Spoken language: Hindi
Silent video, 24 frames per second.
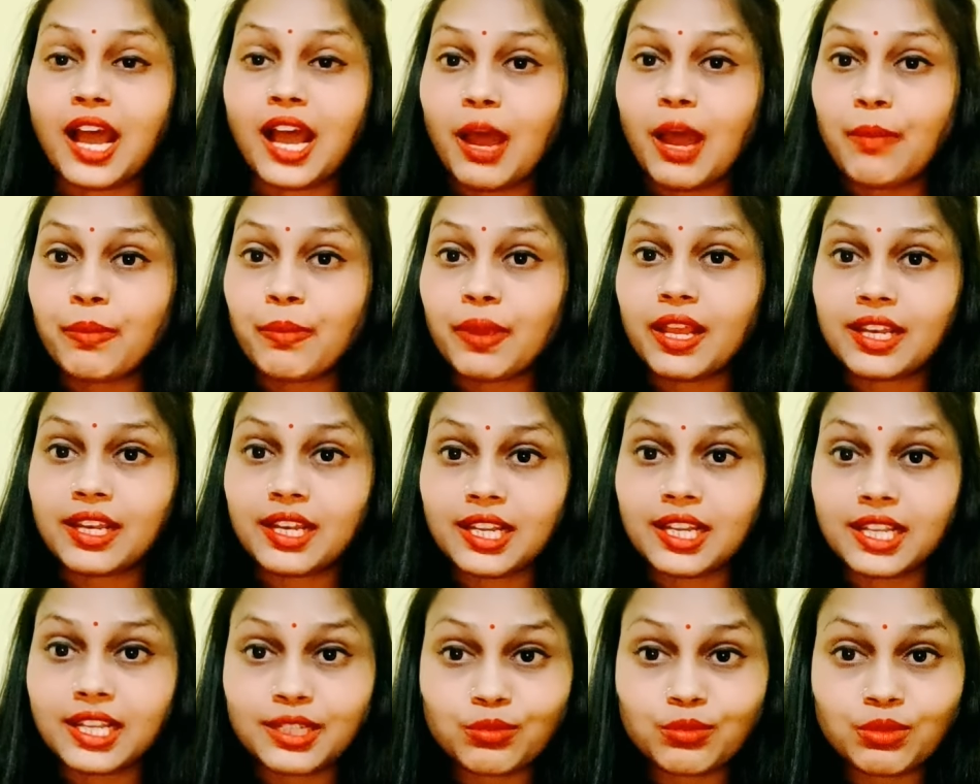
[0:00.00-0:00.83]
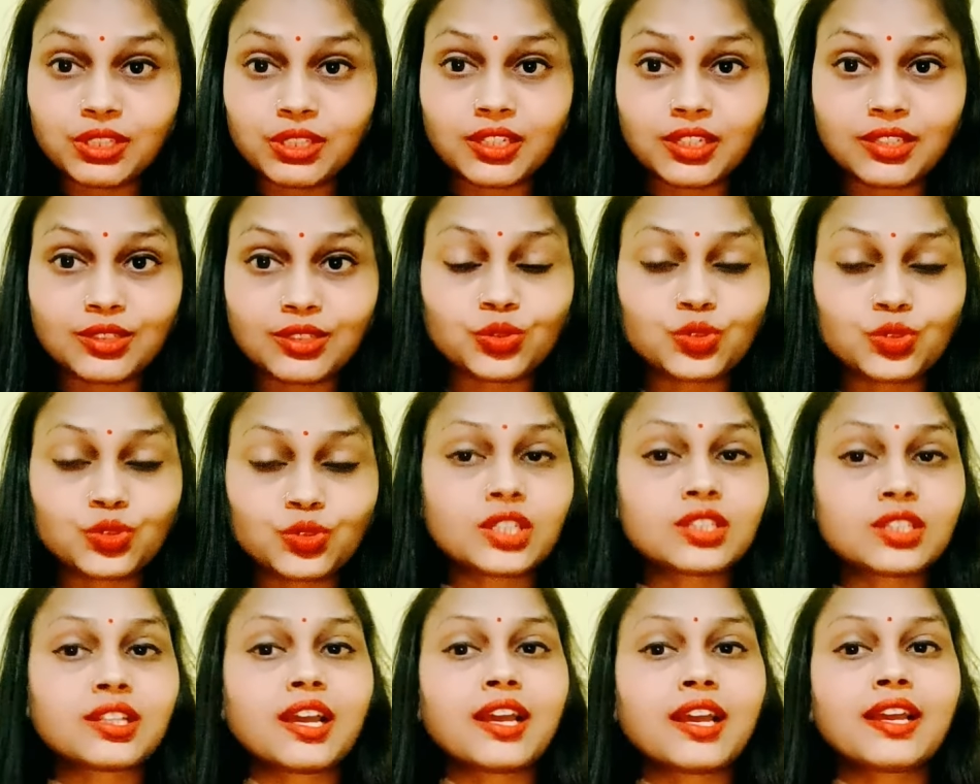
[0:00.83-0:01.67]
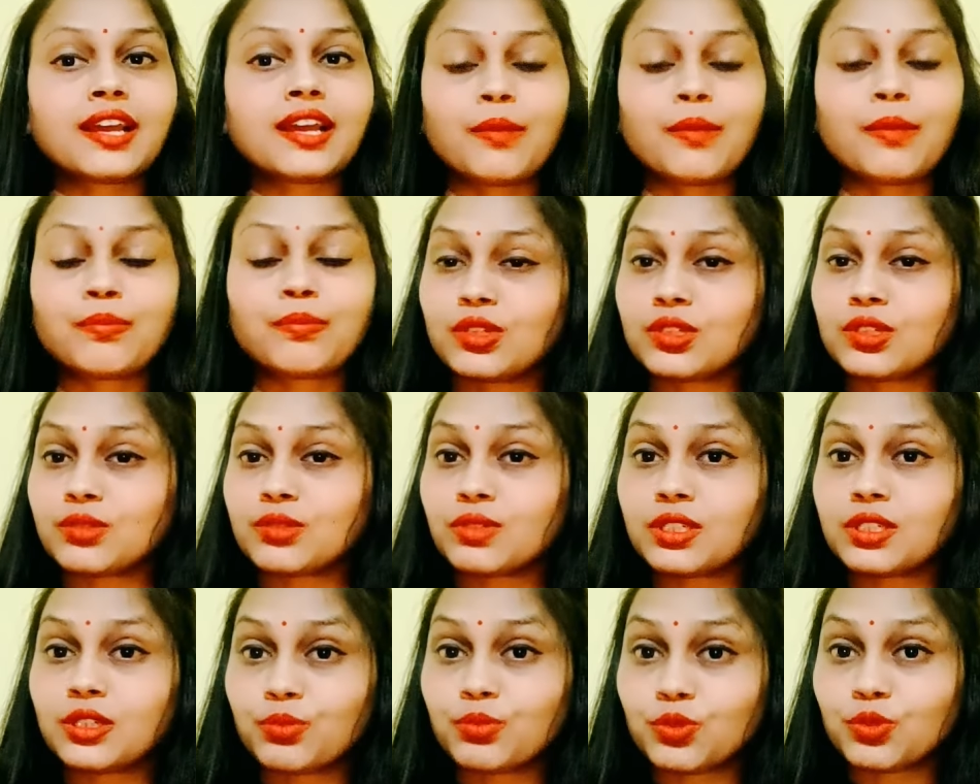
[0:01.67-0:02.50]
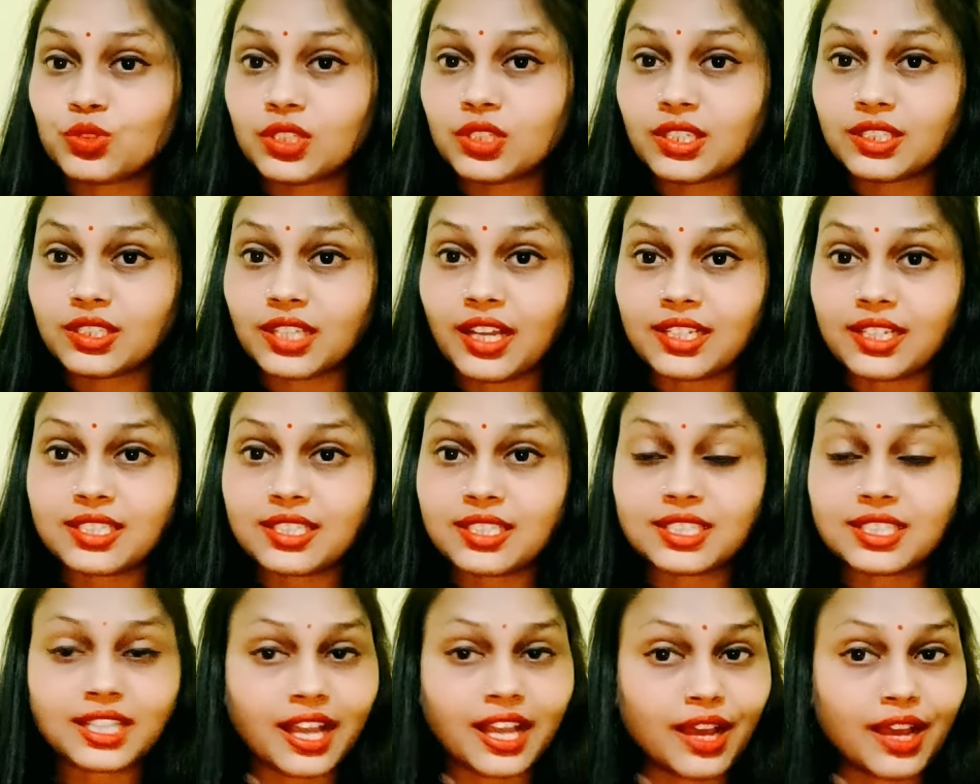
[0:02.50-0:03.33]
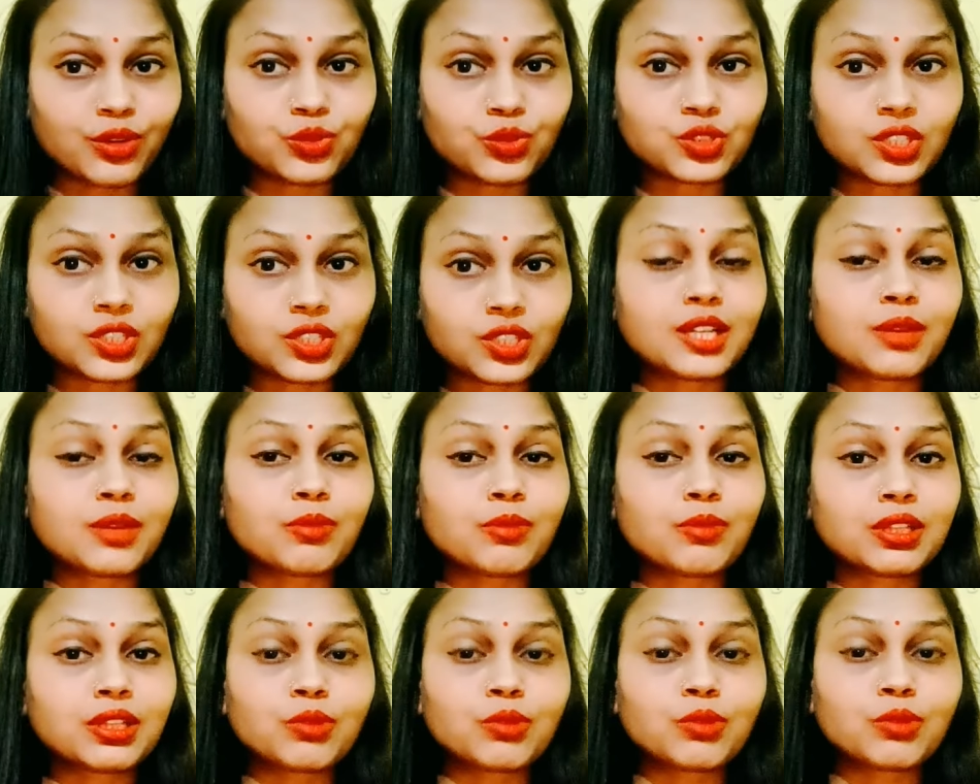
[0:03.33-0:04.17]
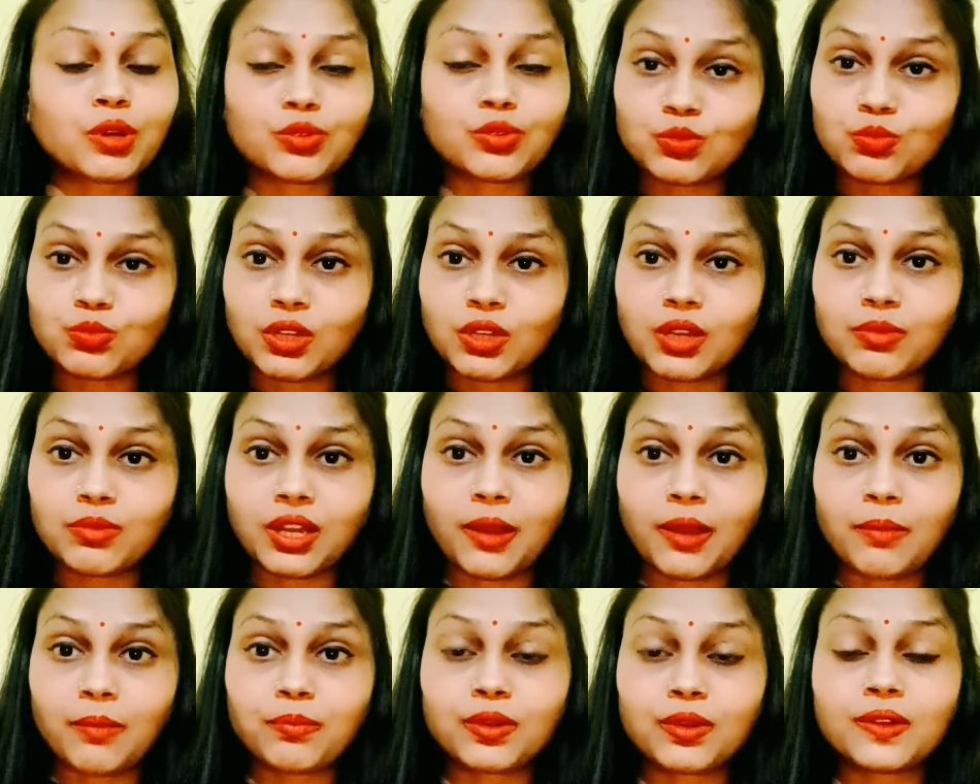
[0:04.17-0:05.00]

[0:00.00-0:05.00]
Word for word: आपके लिंग में दर्द हो सकता है आप नपुंसकता के शिकार हो सकते हैं मतलब भविष्य में आप